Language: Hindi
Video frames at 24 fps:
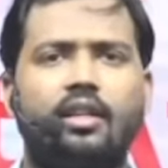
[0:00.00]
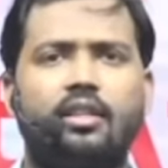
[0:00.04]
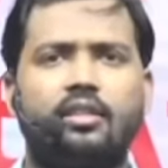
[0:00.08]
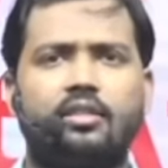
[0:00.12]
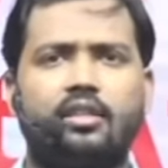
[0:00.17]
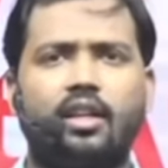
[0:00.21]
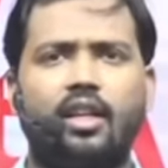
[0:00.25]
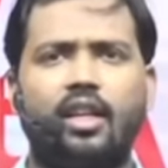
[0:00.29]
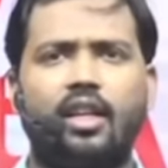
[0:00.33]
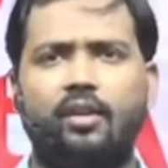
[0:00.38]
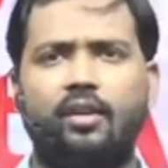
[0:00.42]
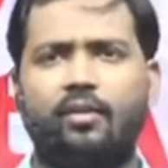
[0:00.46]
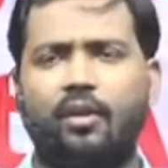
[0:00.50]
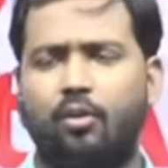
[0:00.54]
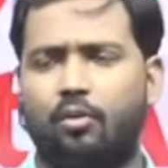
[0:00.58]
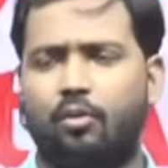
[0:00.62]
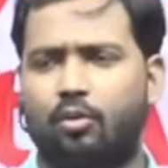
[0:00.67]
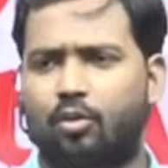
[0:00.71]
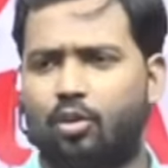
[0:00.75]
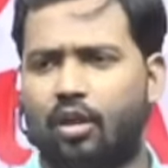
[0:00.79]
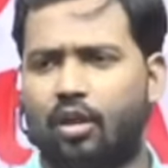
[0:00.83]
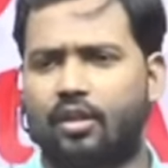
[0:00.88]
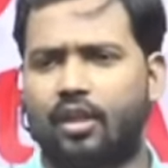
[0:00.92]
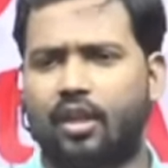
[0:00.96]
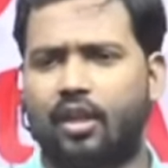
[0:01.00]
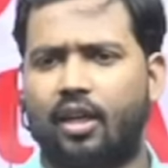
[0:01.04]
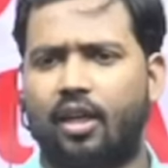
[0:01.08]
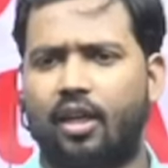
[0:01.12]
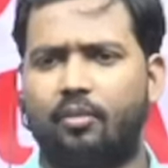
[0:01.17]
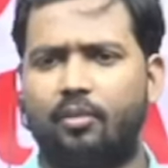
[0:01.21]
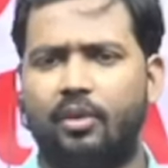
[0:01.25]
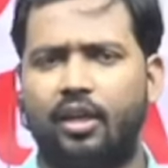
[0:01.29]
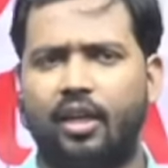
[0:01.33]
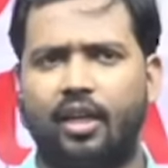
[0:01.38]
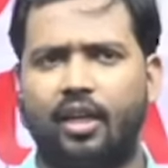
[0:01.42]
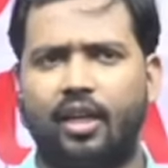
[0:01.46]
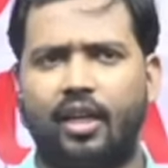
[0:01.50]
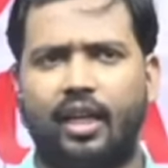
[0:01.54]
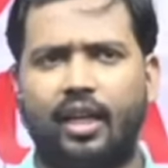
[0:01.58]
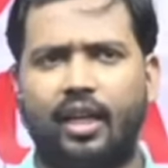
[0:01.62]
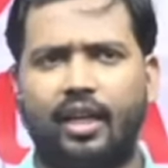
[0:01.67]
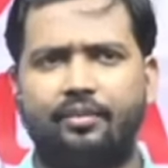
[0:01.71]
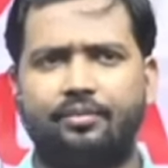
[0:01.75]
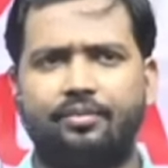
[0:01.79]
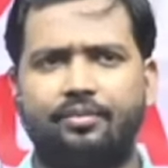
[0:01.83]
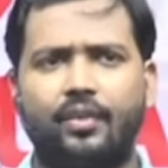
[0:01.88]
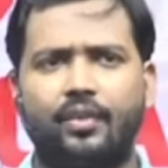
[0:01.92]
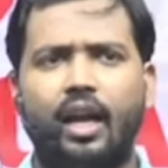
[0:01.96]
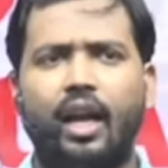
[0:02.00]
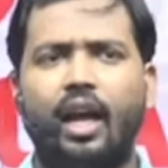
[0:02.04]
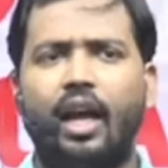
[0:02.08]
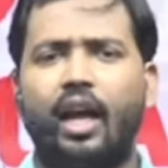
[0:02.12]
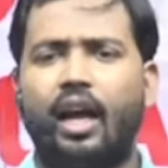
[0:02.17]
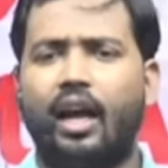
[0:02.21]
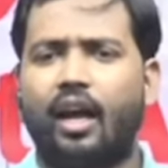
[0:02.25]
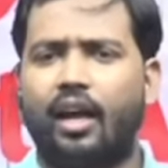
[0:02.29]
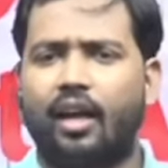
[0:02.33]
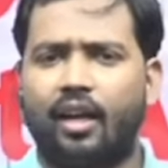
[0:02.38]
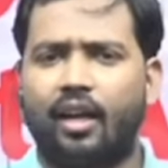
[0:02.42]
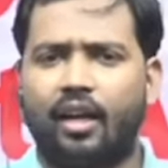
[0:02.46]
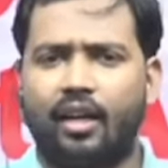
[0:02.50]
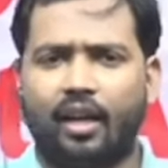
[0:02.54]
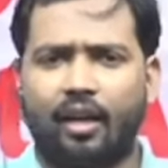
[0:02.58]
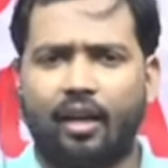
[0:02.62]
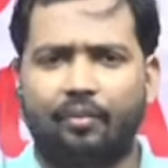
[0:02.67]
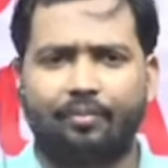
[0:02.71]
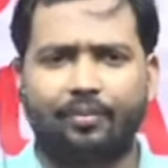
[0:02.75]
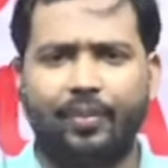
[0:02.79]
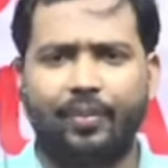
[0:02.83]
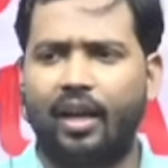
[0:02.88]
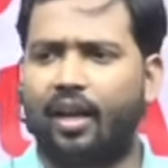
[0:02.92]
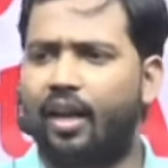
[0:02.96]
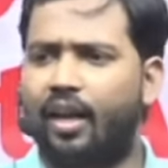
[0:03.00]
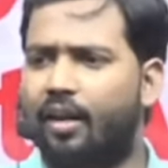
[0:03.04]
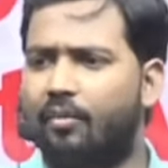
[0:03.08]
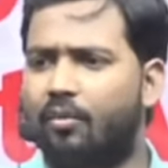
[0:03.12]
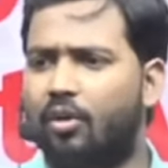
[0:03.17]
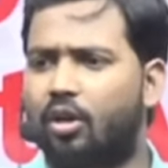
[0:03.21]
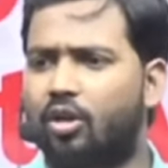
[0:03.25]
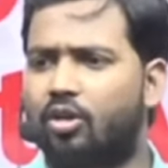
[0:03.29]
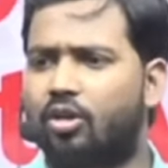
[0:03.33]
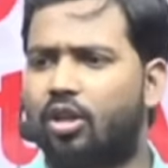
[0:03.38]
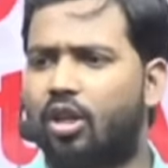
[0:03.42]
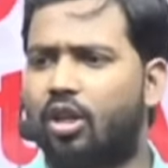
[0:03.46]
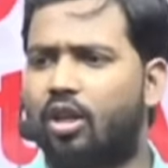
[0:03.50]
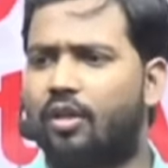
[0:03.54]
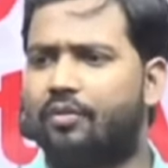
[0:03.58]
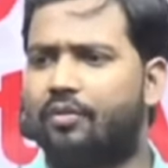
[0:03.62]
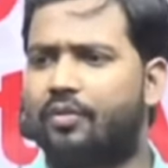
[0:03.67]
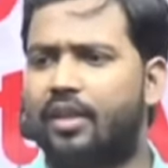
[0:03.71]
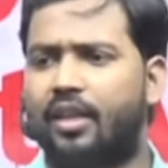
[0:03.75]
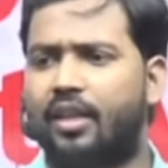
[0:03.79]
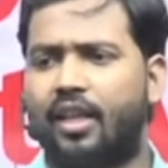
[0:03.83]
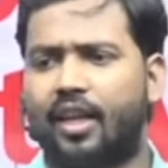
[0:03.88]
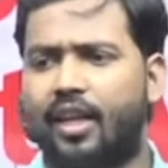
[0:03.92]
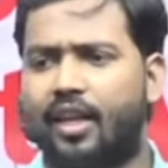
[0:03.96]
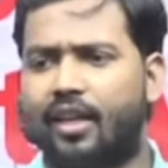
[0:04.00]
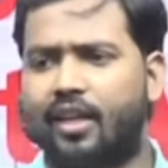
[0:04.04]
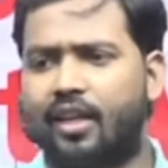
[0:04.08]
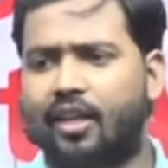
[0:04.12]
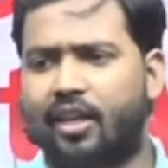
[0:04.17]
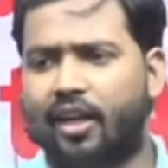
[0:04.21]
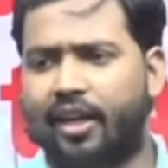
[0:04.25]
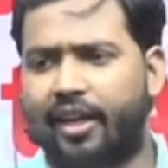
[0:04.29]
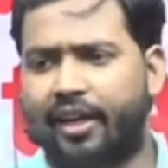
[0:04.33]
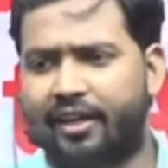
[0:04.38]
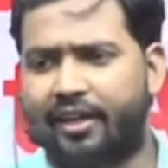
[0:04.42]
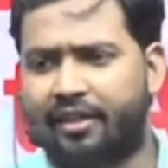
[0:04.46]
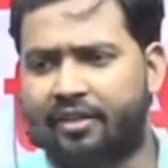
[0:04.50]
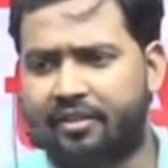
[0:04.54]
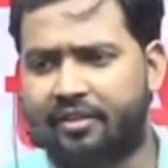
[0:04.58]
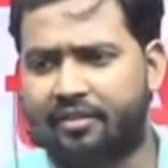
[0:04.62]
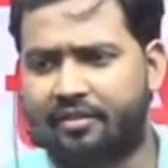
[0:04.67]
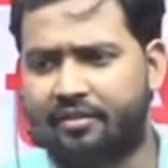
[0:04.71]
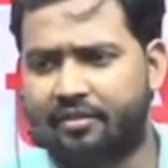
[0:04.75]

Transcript: चलिए बाबू थोड़ा सा गर्मी है यहाँ पहले हम लोग ज्योग्राफी देखेगी करेंट